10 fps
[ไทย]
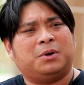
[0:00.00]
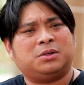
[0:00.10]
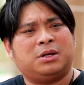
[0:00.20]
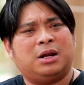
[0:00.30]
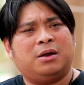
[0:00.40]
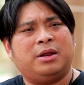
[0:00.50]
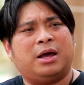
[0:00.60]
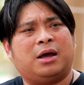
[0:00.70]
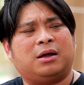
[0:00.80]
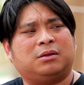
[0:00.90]
เพราะฉะนั้นแล้ว
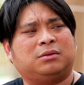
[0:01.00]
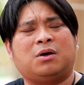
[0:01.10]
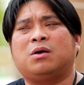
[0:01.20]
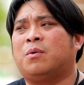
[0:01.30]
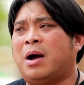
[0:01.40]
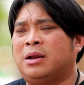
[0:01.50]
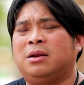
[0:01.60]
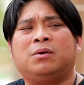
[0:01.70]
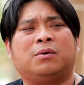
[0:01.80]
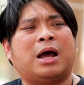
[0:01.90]
เนี่ยต้องระวังใน
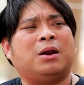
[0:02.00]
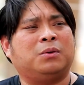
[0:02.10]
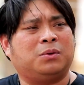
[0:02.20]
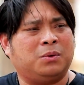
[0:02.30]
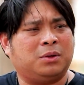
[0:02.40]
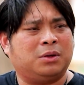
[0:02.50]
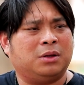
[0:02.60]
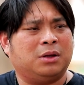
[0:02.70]
เรื่องของการลงทุน